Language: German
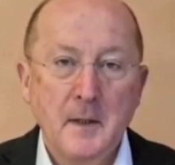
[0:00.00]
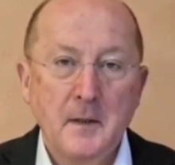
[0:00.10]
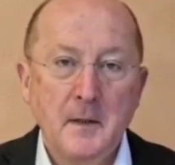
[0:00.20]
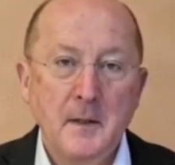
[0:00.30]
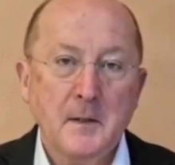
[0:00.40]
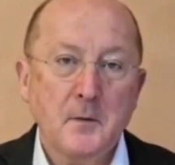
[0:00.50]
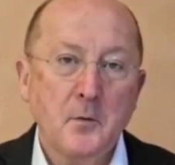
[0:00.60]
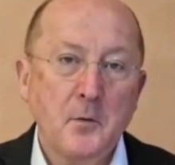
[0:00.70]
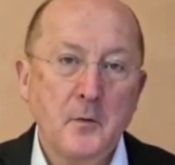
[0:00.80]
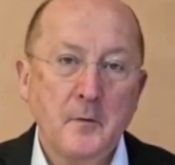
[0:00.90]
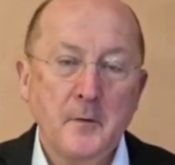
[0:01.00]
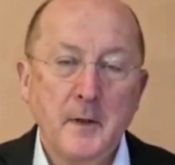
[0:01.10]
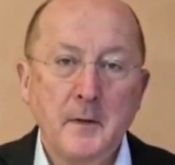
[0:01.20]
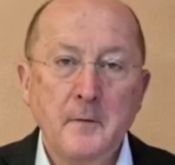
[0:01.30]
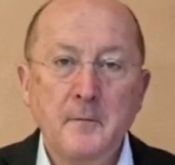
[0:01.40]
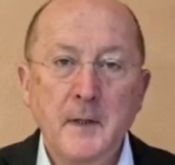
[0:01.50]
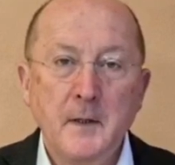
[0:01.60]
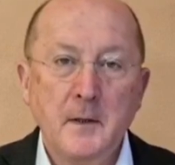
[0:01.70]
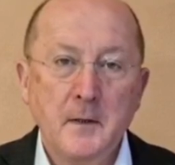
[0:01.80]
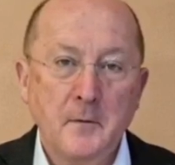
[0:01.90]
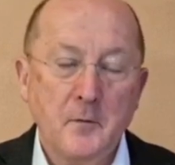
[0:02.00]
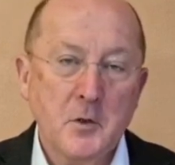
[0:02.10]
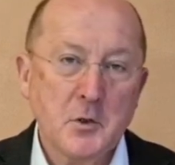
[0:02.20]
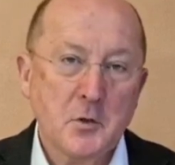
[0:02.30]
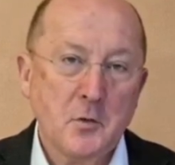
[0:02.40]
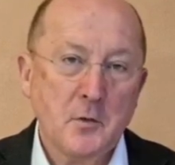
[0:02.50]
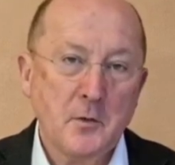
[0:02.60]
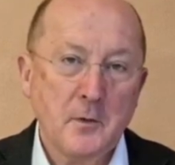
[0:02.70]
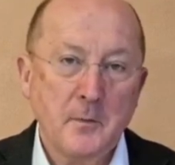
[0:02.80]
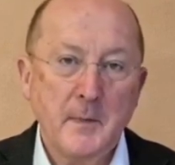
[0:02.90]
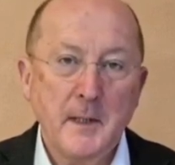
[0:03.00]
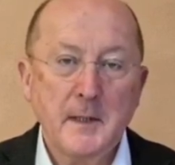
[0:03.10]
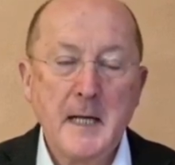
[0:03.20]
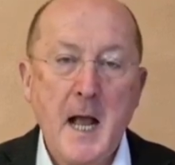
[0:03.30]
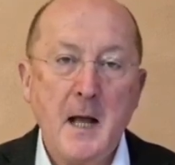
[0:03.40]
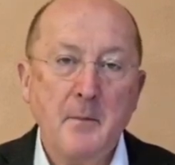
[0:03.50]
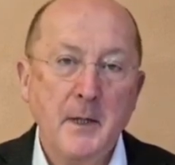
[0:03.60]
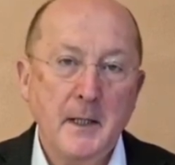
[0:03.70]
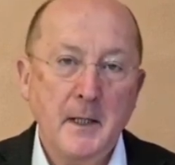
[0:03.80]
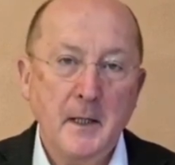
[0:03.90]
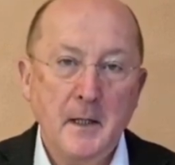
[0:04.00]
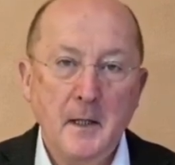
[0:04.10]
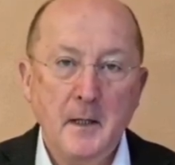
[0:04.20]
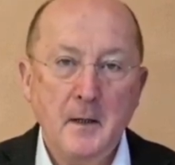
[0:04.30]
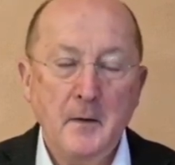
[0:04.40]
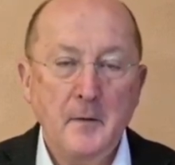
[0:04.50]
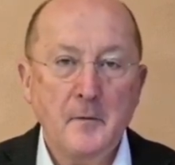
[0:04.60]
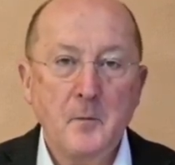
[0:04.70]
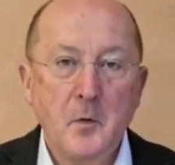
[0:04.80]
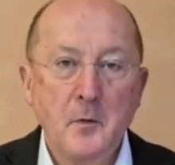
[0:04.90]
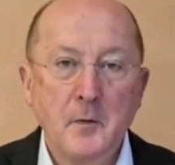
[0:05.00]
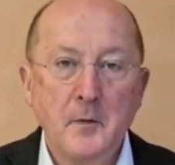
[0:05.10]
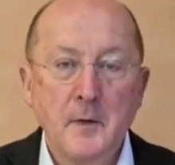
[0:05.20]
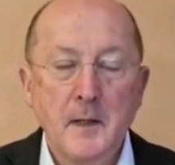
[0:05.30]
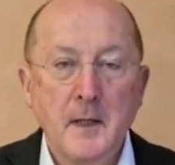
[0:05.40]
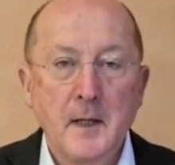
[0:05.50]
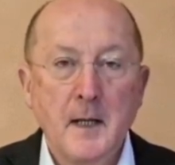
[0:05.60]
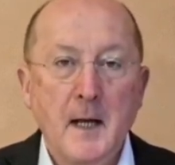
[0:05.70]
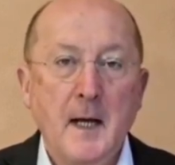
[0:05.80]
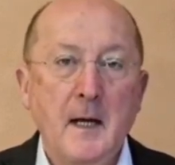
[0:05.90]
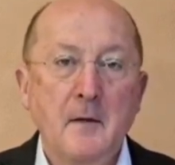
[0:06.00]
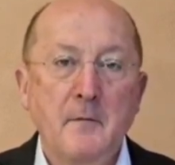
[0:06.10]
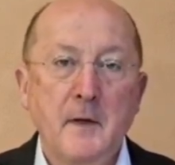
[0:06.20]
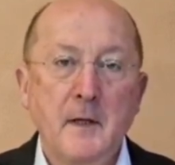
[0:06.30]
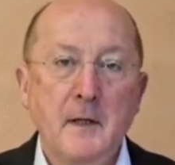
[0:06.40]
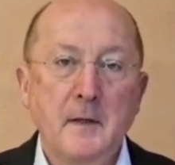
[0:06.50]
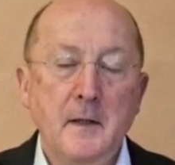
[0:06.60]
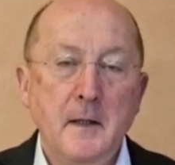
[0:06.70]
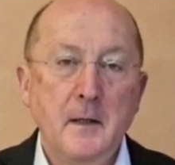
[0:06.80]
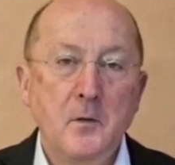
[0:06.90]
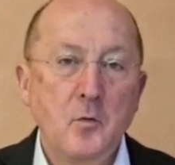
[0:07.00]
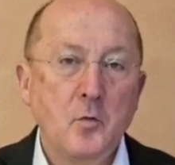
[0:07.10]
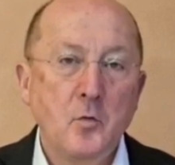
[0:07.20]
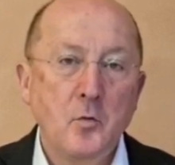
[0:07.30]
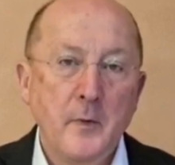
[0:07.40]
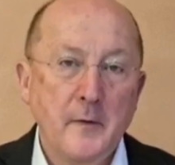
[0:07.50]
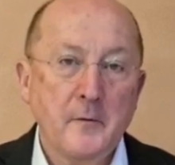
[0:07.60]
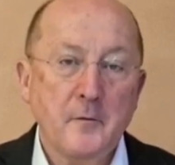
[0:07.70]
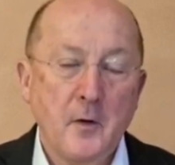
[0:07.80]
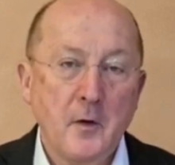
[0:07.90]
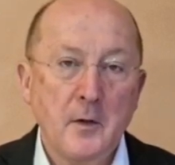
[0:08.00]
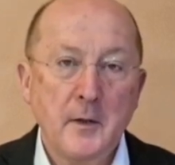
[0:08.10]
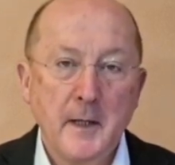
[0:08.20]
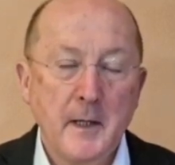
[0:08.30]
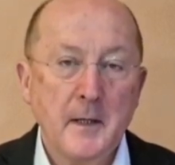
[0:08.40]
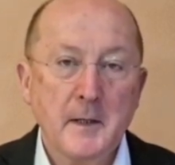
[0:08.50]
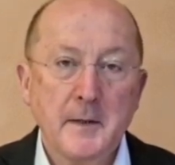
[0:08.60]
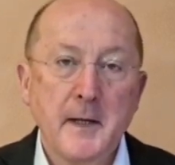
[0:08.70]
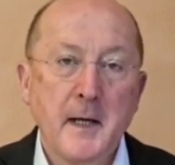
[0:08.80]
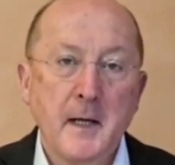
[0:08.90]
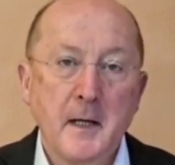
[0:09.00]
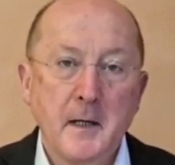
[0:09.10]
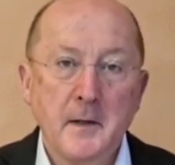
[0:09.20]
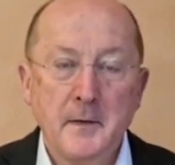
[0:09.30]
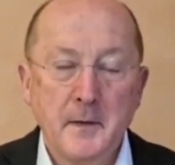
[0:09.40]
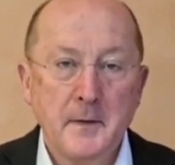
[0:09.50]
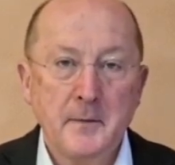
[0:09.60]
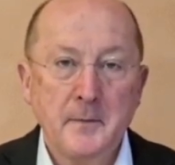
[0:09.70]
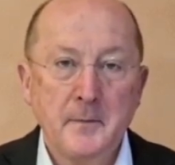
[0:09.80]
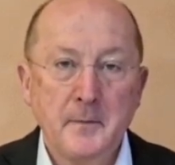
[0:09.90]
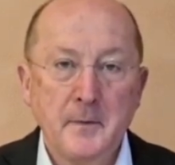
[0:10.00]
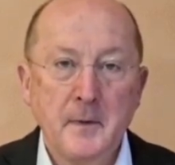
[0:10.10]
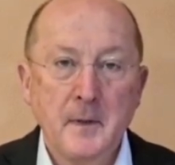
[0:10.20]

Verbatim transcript: Dich grüßen wir zur Stund mit Gabrielis Mund. Ave, die du bist voll der Gnaden.